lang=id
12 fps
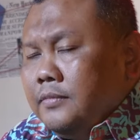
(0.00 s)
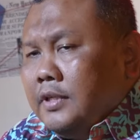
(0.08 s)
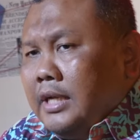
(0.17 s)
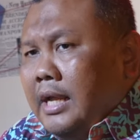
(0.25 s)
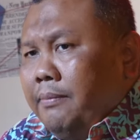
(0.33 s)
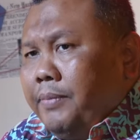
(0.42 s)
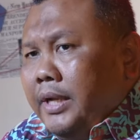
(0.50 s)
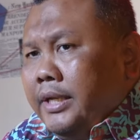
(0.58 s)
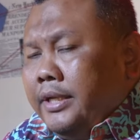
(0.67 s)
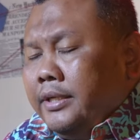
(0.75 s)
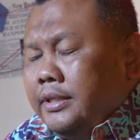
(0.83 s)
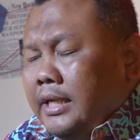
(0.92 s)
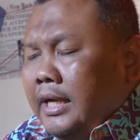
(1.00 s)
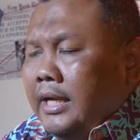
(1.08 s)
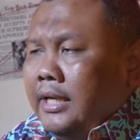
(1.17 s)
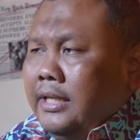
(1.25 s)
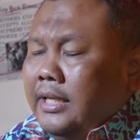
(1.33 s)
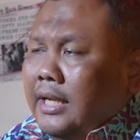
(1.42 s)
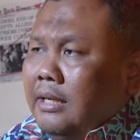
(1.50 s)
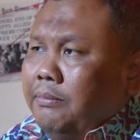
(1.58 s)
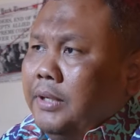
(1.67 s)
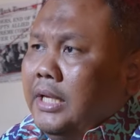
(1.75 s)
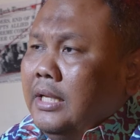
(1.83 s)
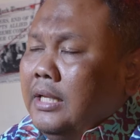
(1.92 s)
Kenapa nih? Nah, ini karena
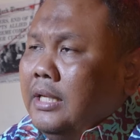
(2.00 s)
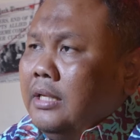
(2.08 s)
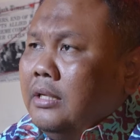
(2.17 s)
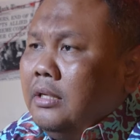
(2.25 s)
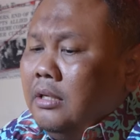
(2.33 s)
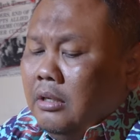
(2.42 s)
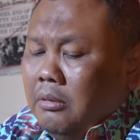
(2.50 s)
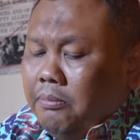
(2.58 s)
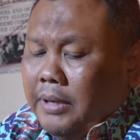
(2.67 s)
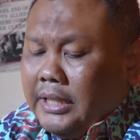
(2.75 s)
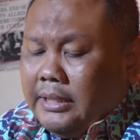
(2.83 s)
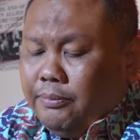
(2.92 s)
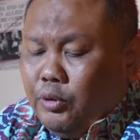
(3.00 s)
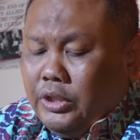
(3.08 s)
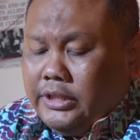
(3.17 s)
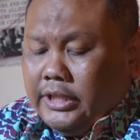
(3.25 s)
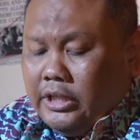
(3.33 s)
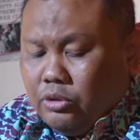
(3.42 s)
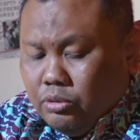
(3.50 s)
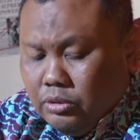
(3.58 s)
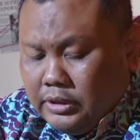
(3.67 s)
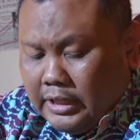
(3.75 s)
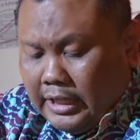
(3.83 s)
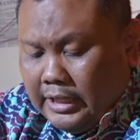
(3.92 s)
begini partai politik itu
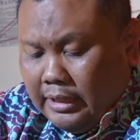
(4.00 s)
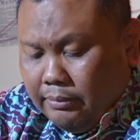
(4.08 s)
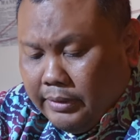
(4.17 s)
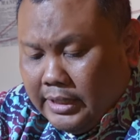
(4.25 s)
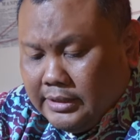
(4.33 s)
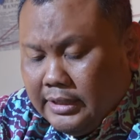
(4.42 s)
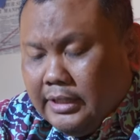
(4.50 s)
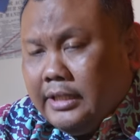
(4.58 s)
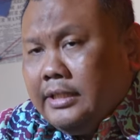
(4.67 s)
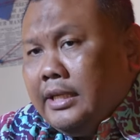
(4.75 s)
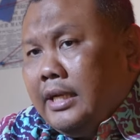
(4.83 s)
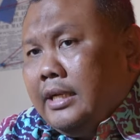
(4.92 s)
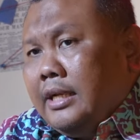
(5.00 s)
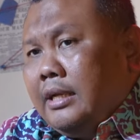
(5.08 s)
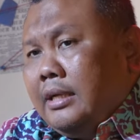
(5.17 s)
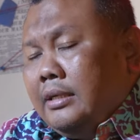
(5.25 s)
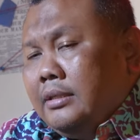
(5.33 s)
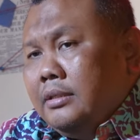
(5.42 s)
terkadang merasa dirinya adalah